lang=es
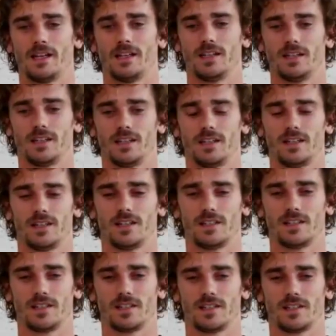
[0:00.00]

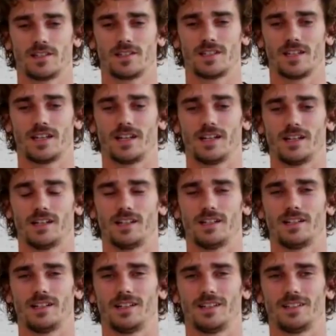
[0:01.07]
es ser
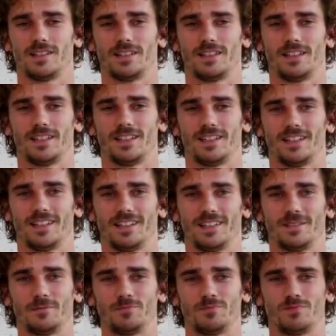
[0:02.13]

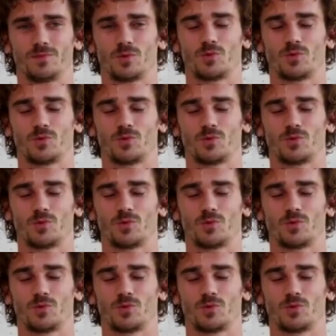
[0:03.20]
eh,